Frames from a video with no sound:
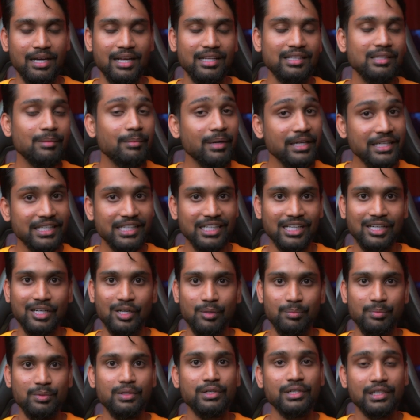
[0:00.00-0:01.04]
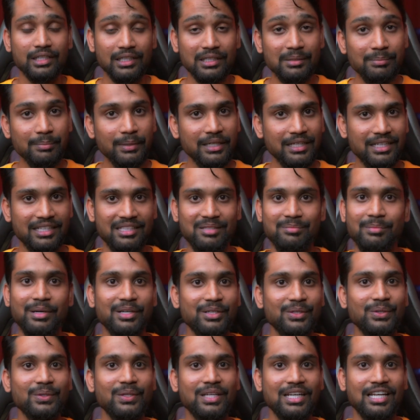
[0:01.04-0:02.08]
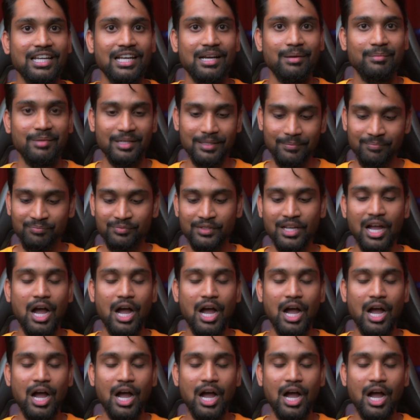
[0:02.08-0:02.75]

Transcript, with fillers: அந்த மாதிரி இருக்கிறப்போ ஏர்ன் பண்ணுறது மட்டும் இல்லாமல்